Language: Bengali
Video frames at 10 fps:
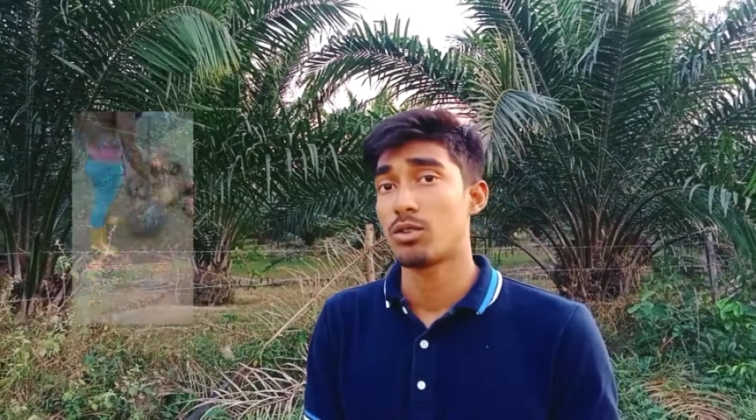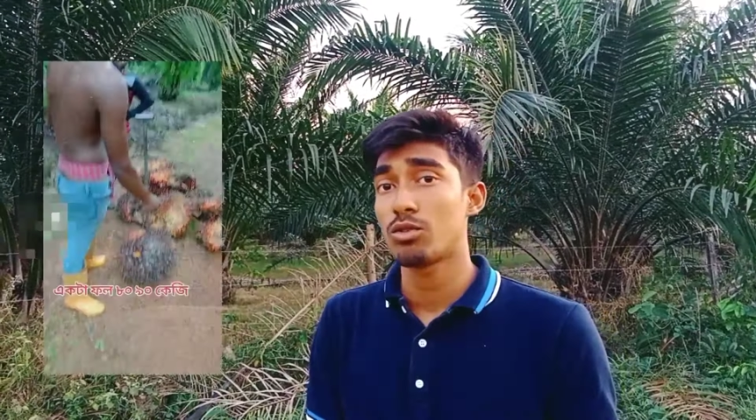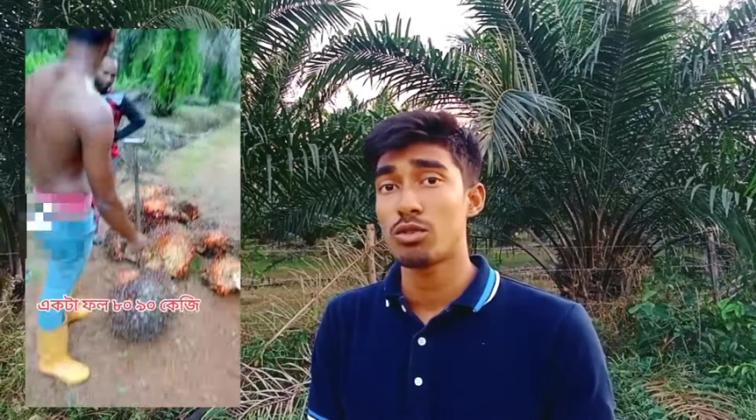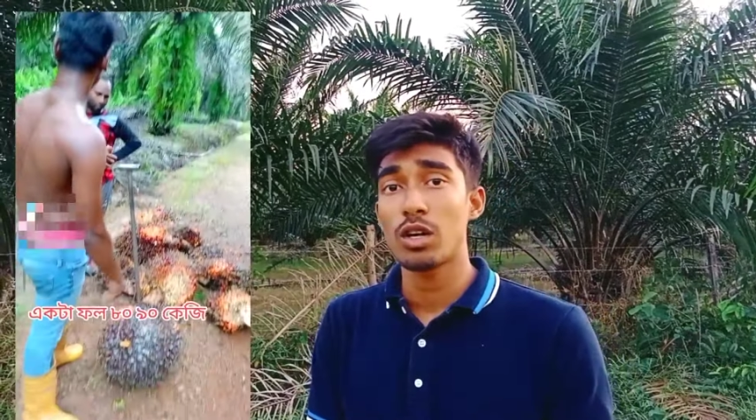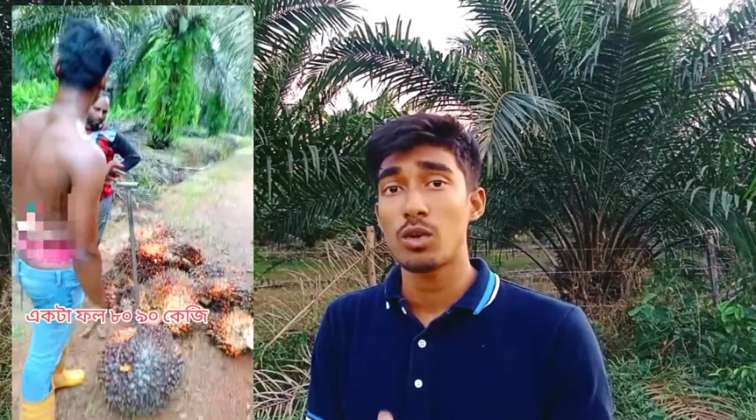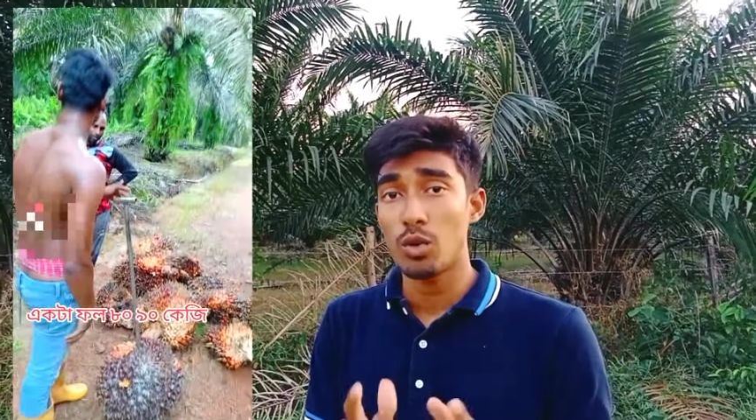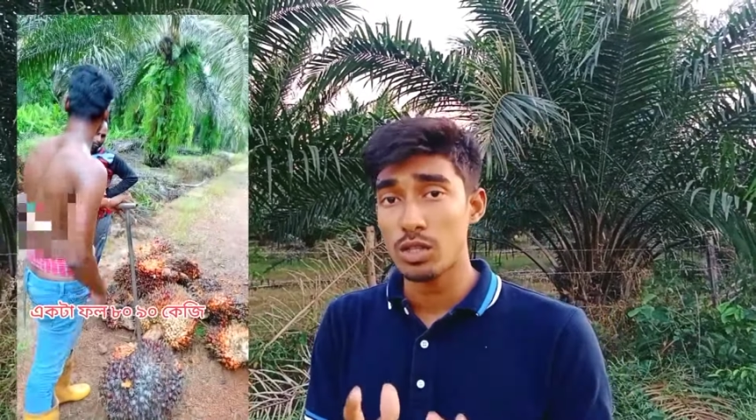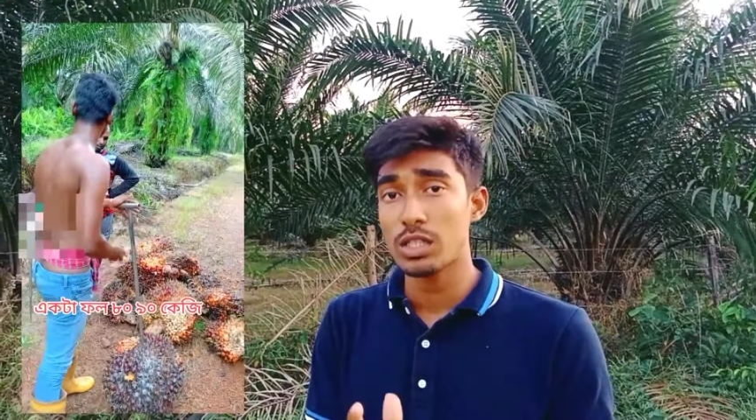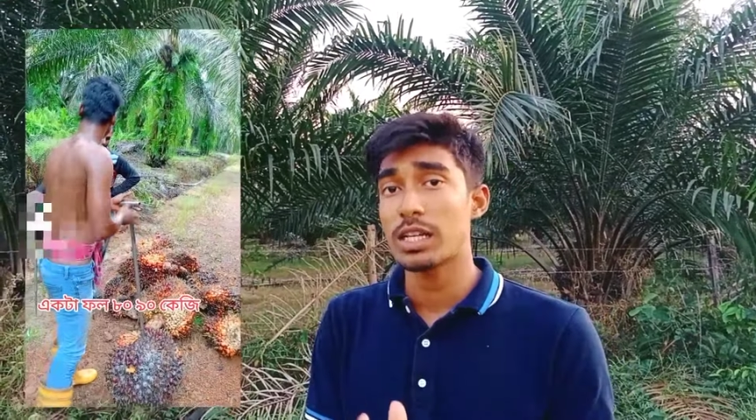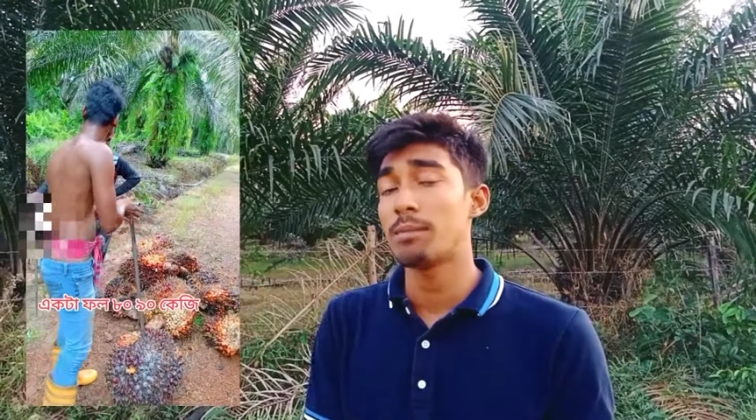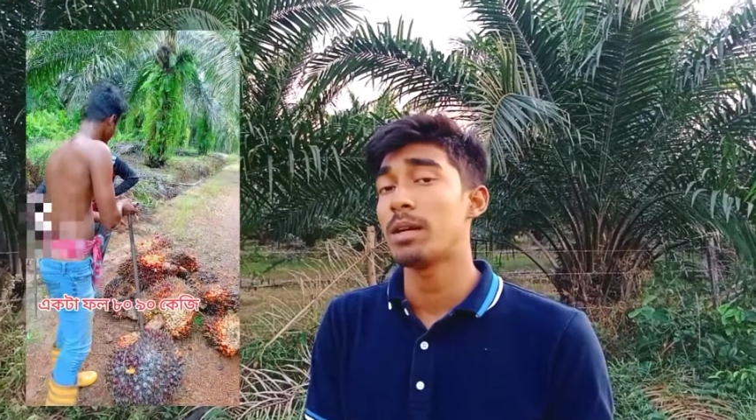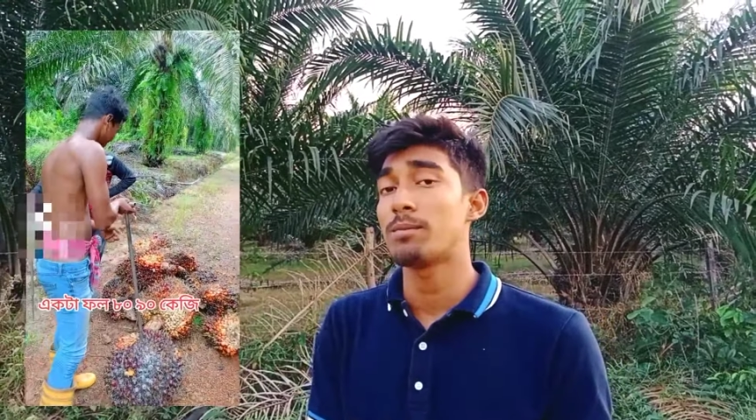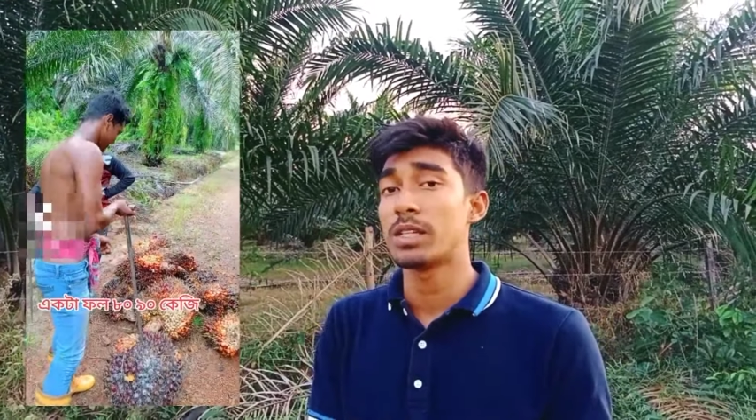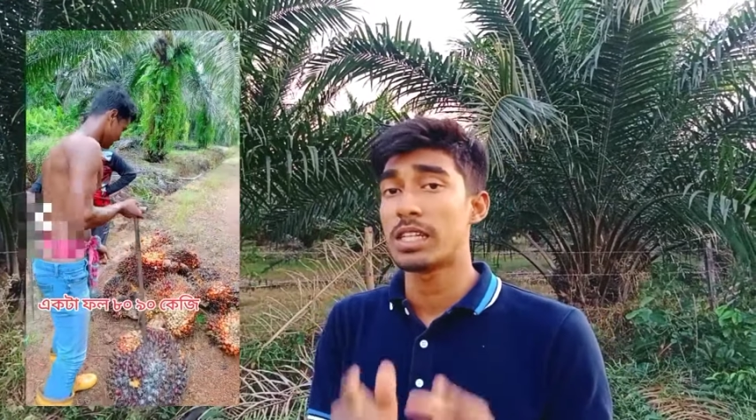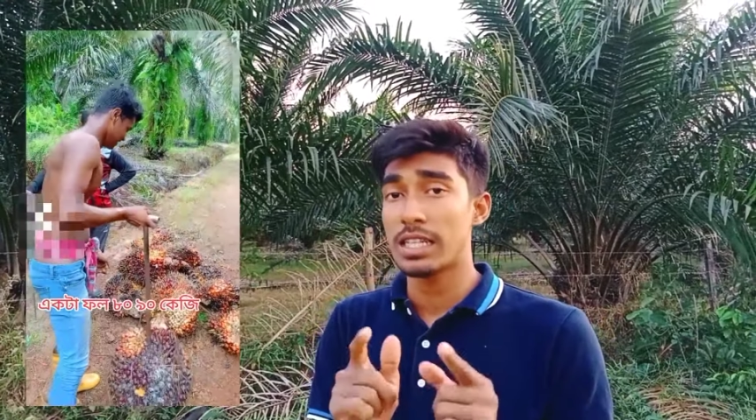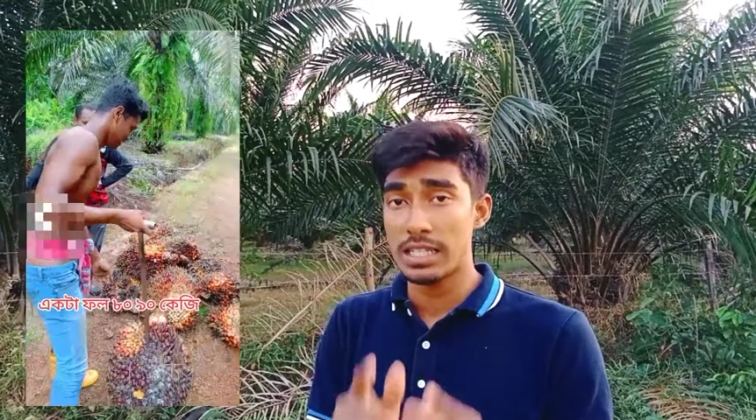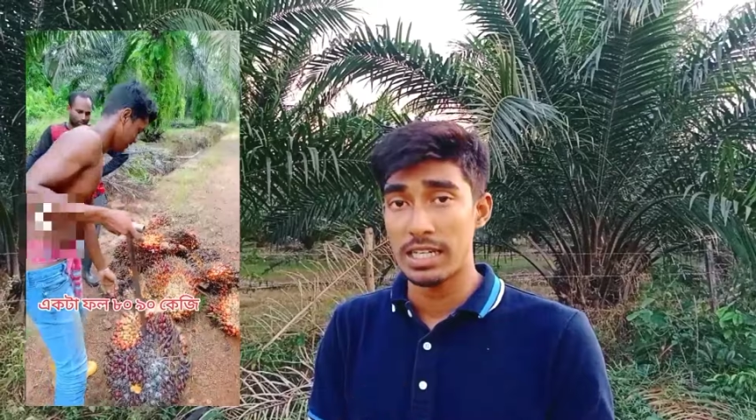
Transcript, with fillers: কতটা কষ্টের আমি আপনাদেরকে